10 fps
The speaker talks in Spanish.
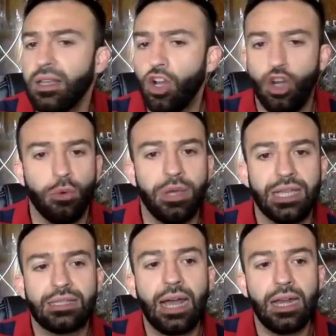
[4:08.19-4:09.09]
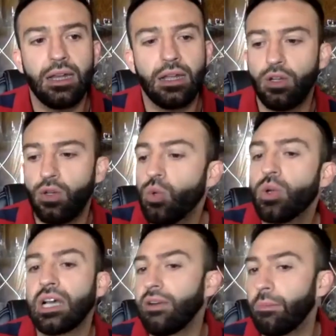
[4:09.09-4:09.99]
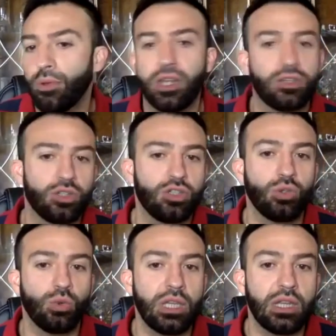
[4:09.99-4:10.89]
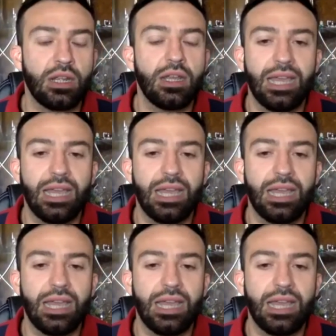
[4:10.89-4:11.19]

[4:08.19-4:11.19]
Lo vegetal nunca va a poder sustituir